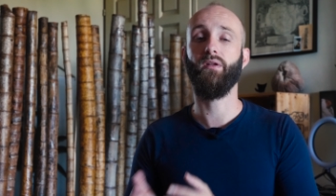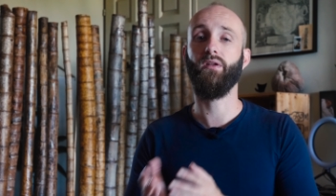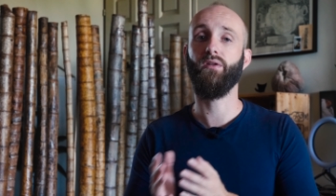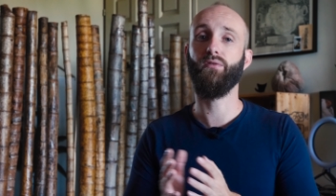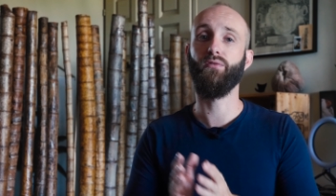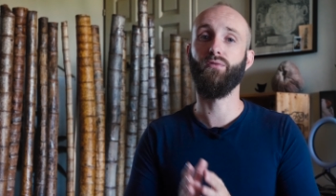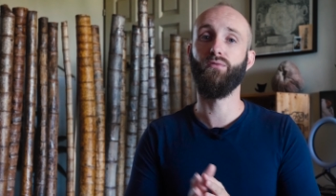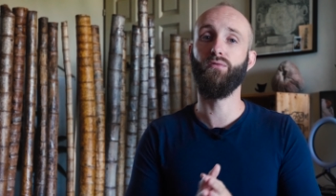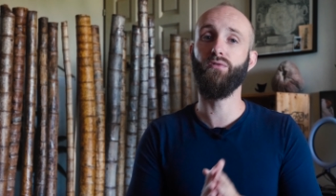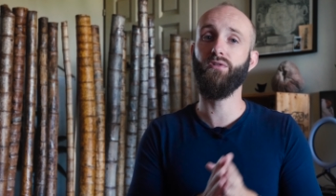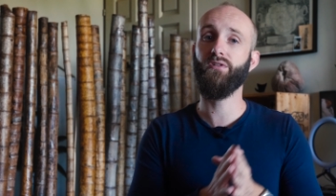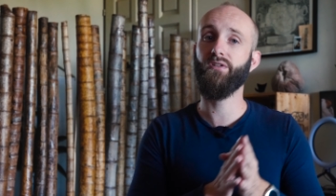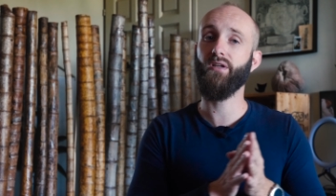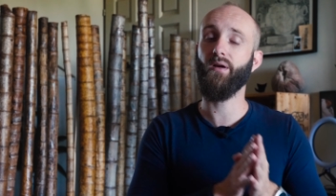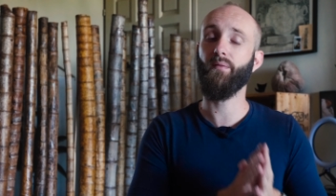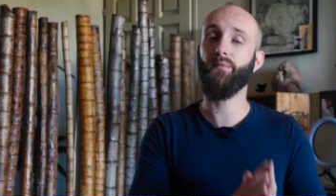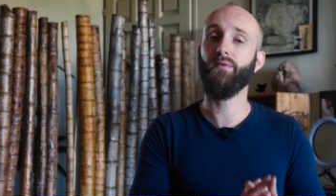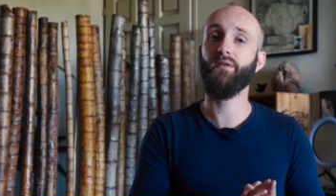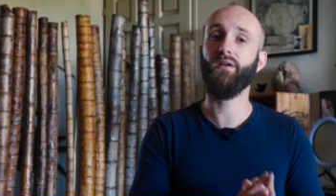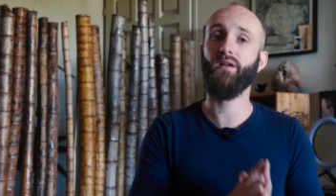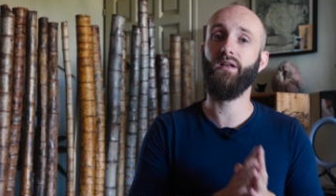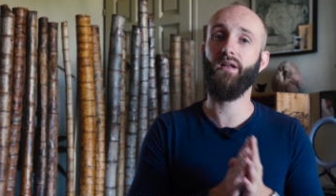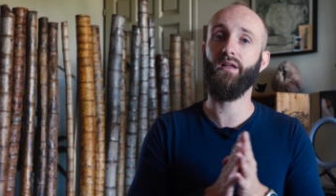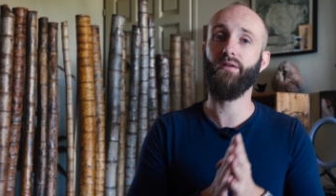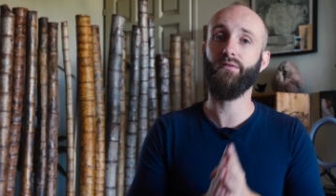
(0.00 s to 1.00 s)
Et du coup, je
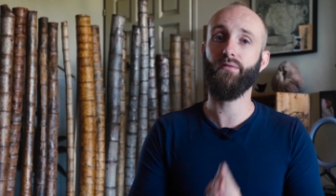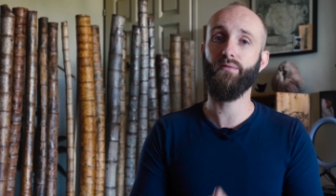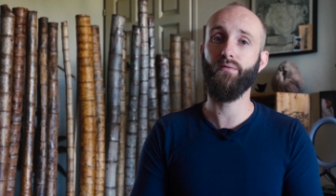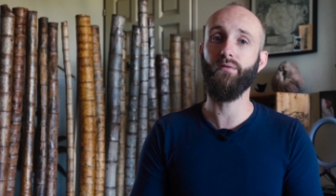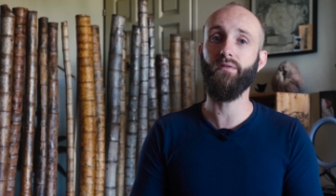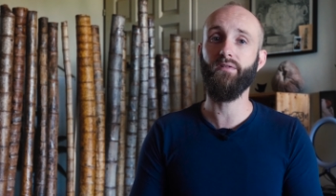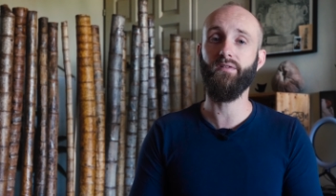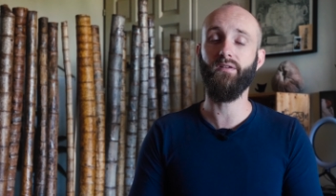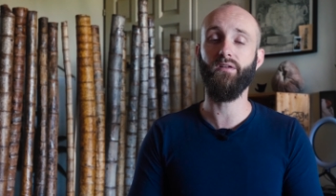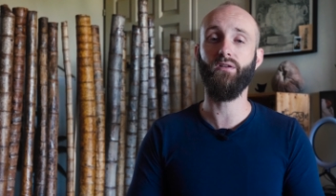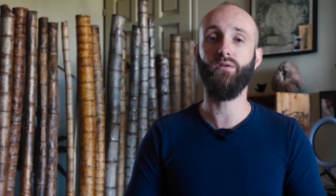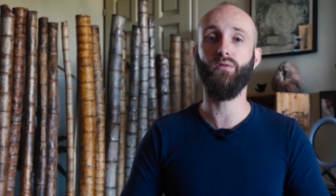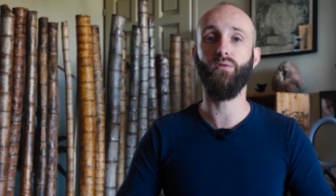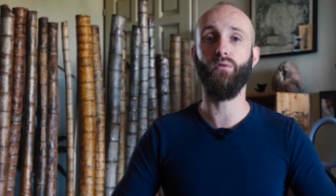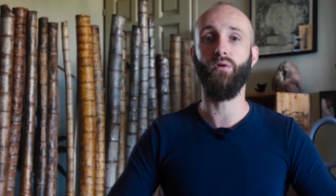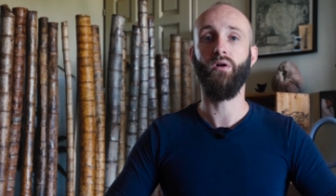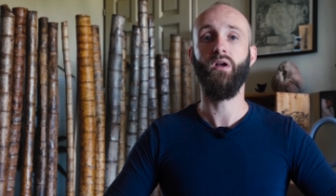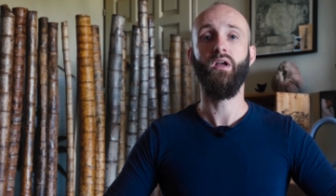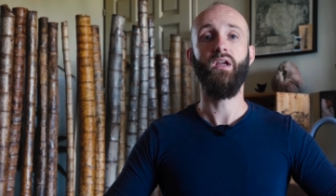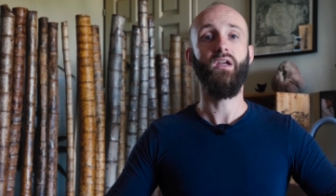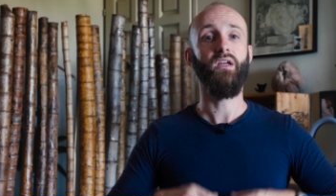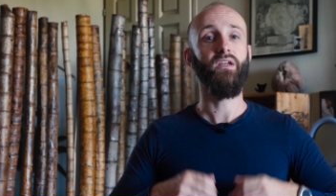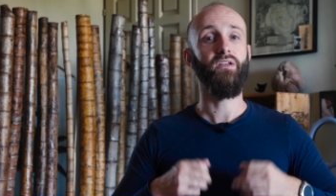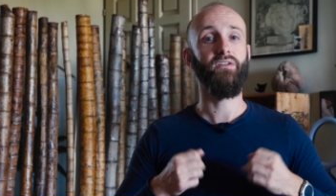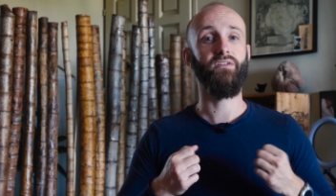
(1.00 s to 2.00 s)
terminerai là-dessus, c'est que
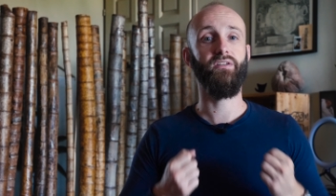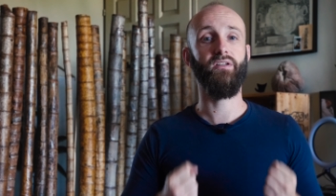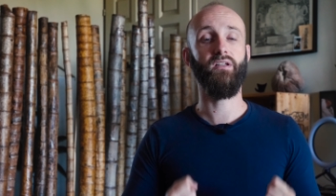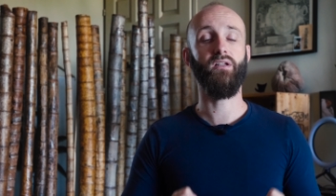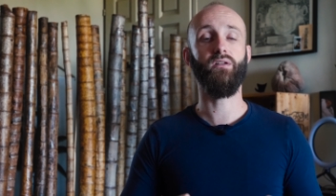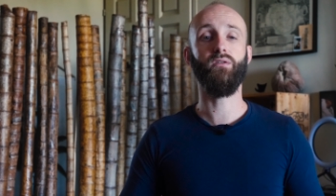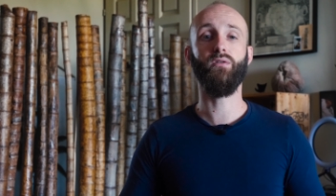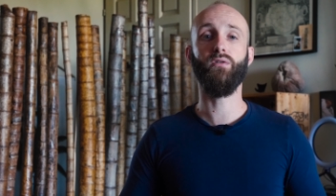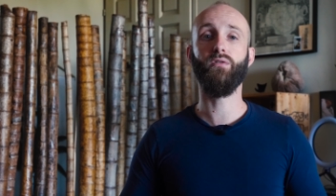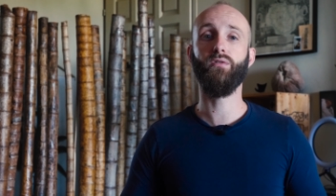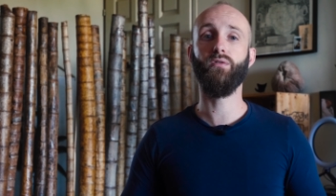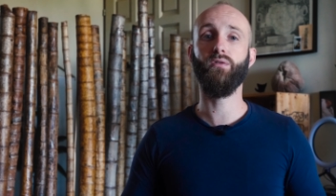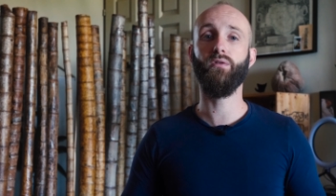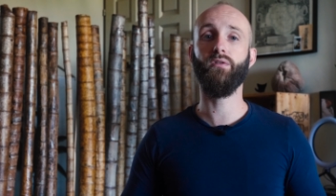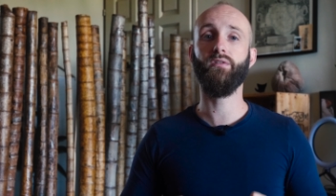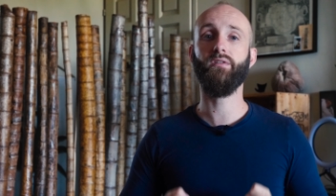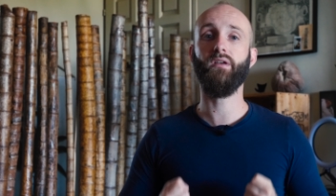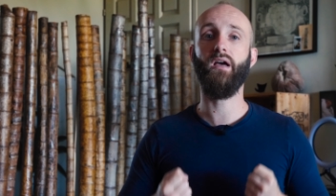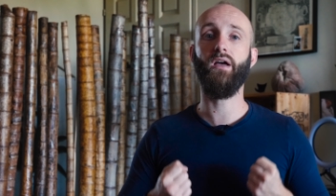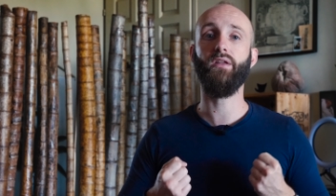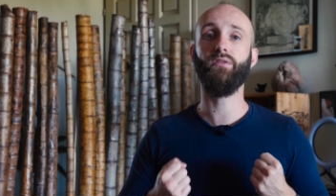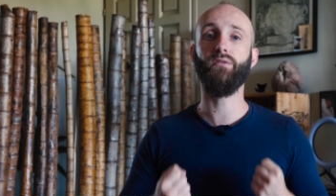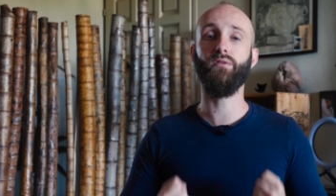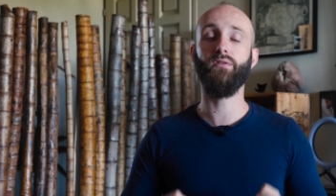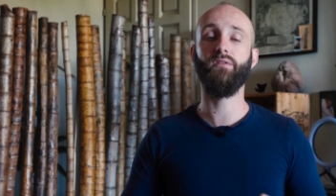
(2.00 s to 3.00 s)
j'ai quelque chose
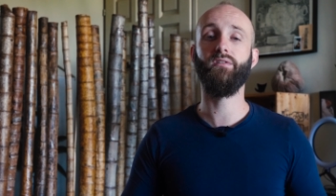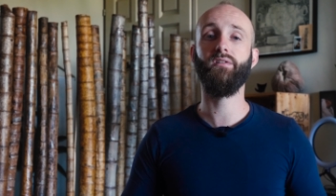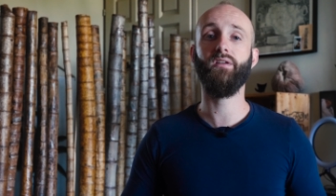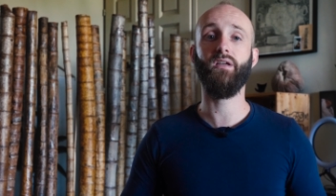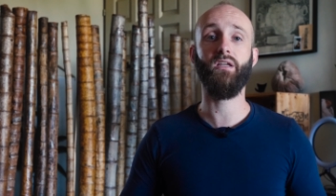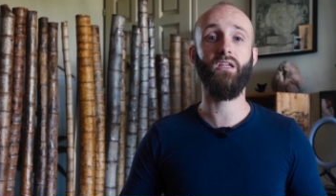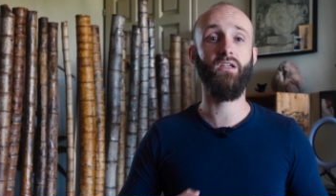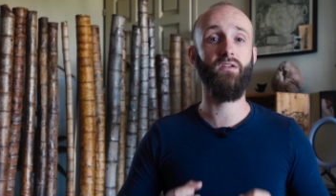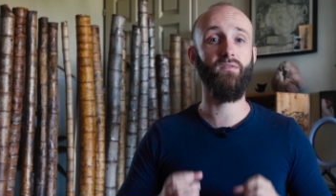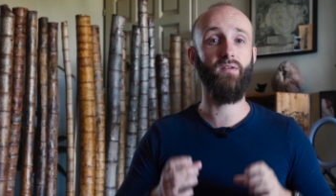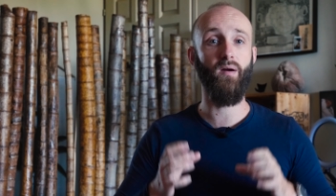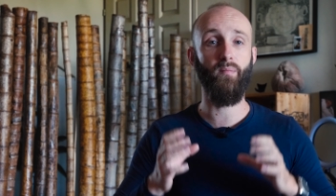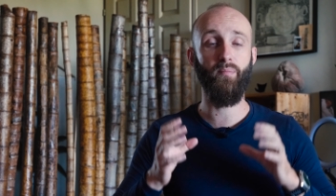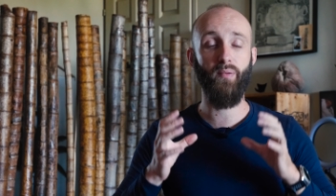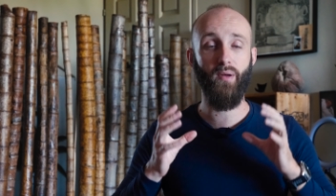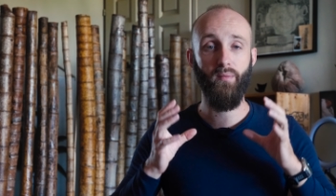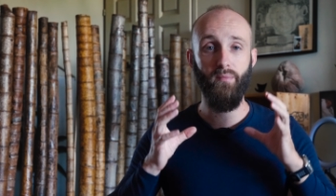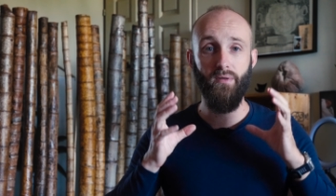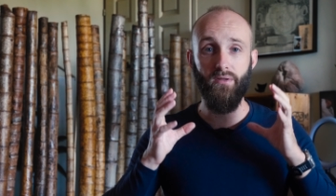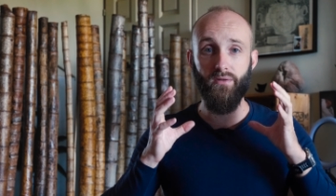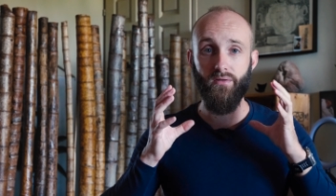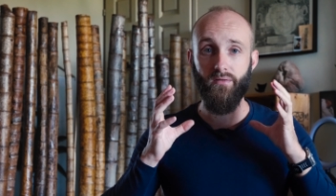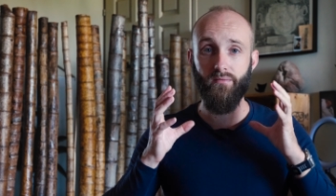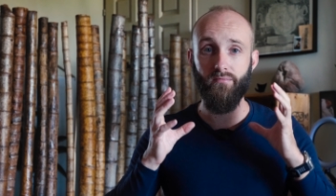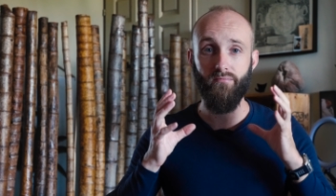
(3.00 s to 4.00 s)
à te dire qui va
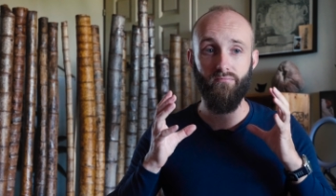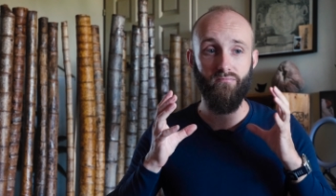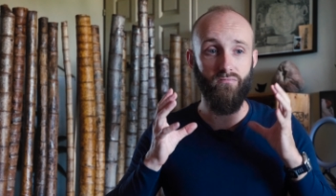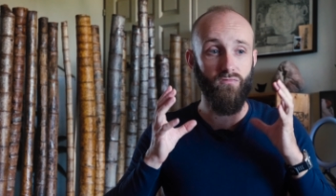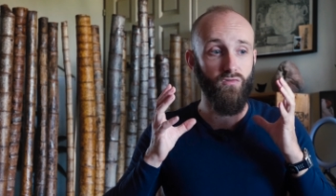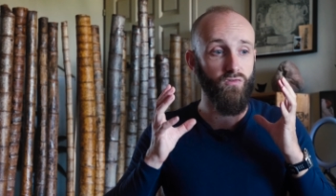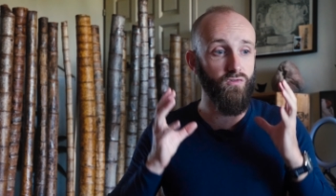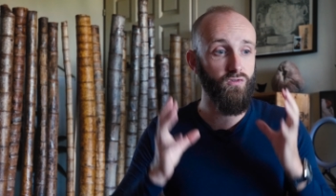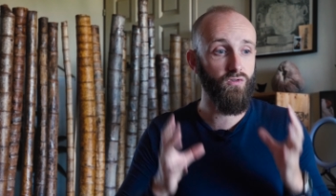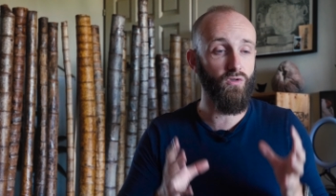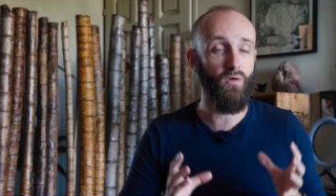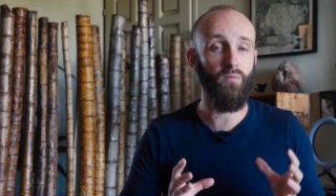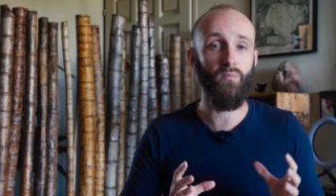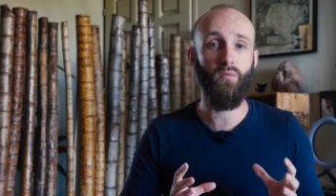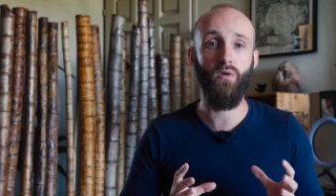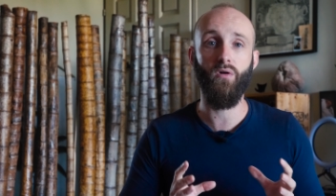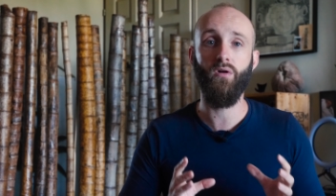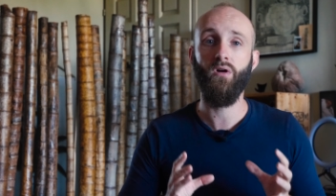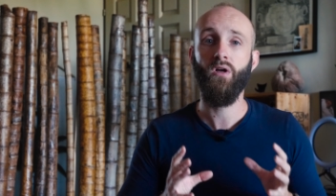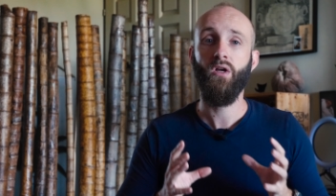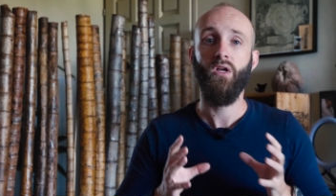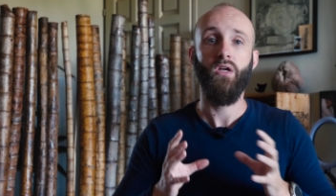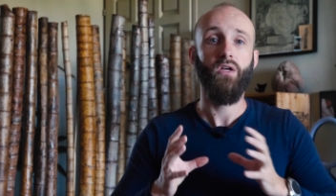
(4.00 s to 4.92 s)
permettre sûrement